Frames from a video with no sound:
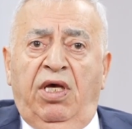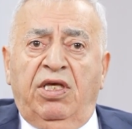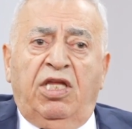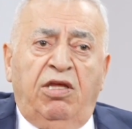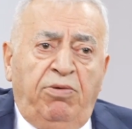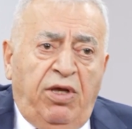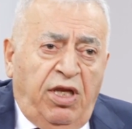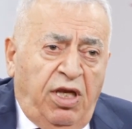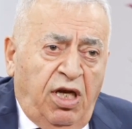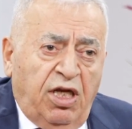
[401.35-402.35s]
7000
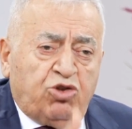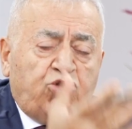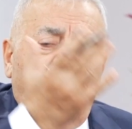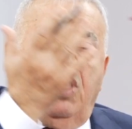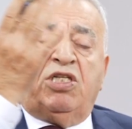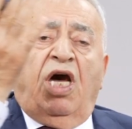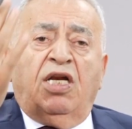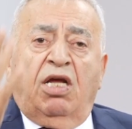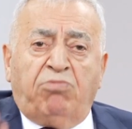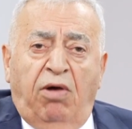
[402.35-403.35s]
yıllık süreci
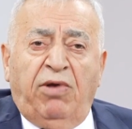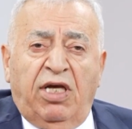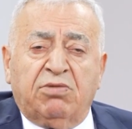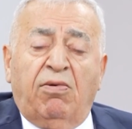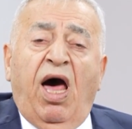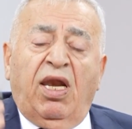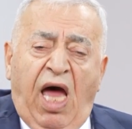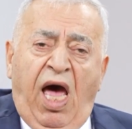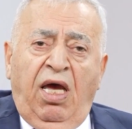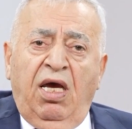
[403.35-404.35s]
anlatmam lazım.
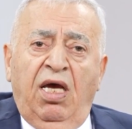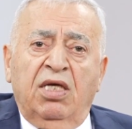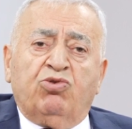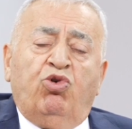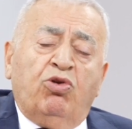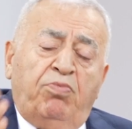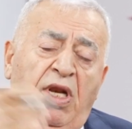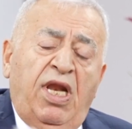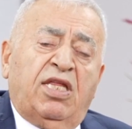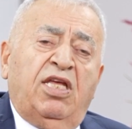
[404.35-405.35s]
Allah Türk
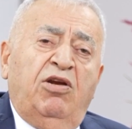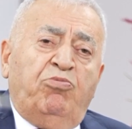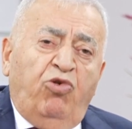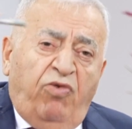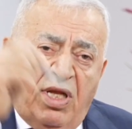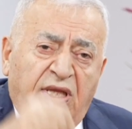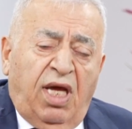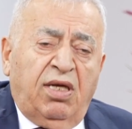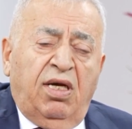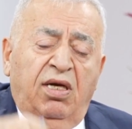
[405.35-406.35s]
milletini bu
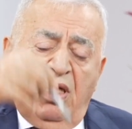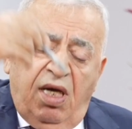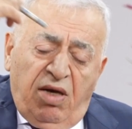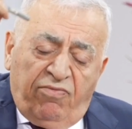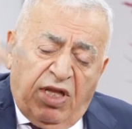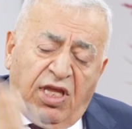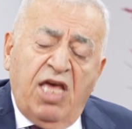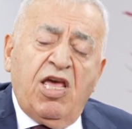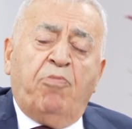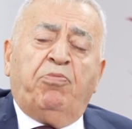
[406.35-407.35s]
vatanı vatan
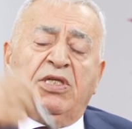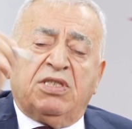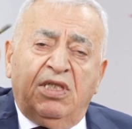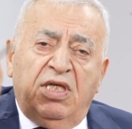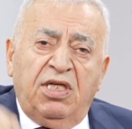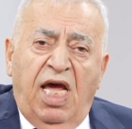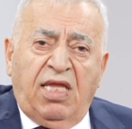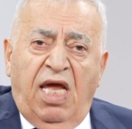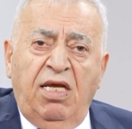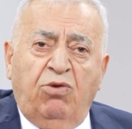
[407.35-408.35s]
yapmasının
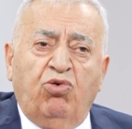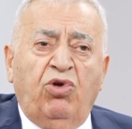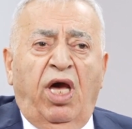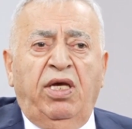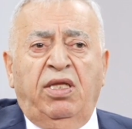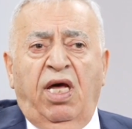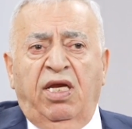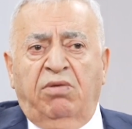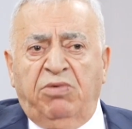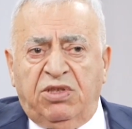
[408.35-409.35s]
nedeni dünyayı
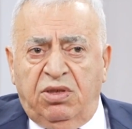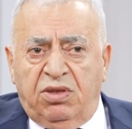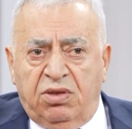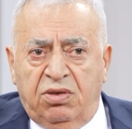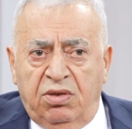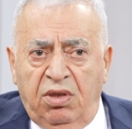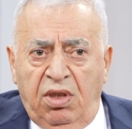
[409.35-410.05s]
idare etmesidir.